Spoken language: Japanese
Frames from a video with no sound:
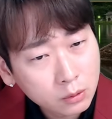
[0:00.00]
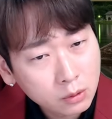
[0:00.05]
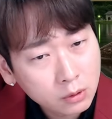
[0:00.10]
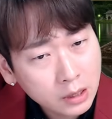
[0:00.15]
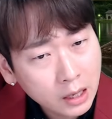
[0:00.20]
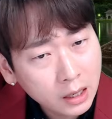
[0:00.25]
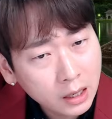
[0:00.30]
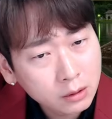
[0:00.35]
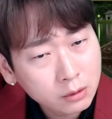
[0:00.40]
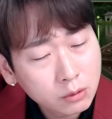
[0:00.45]

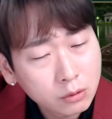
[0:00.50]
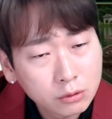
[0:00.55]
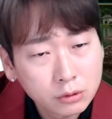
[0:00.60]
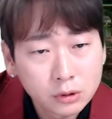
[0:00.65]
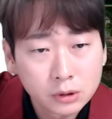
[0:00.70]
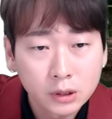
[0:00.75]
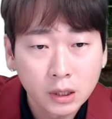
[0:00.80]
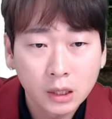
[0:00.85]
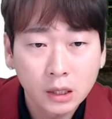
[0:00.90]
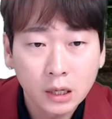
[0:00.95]
韓
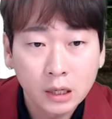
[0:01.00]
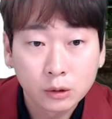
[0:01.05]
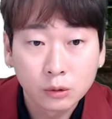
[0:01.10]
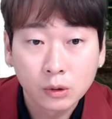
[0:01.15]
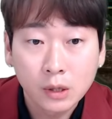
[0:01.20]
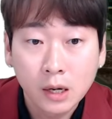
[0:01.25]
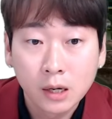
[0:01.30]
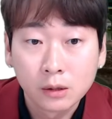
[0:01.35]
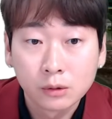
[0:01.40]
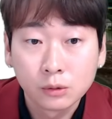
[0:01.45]
国で、あと
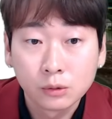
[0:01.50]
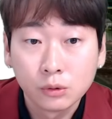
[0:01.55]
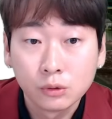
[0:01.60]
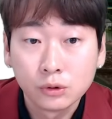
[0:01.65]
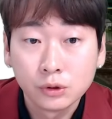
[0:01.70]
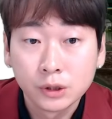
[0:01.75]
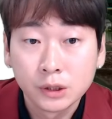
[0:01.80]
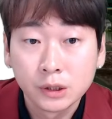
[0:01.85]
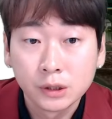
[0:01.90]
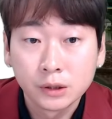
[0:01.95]
韓
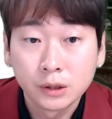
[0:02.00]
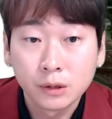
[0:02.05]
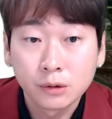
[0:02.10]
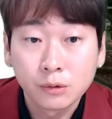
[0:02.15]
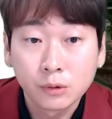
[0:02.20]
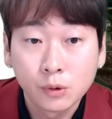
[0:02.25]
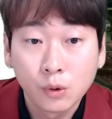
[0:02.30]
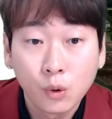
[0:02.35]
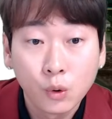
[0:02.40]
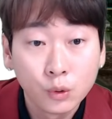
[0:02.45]
国人っていう
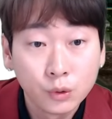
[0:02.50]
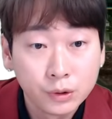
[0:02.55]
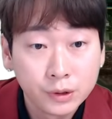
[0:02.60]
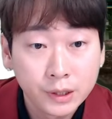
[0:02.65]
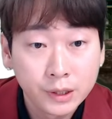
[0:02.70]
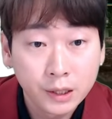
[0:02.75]
この本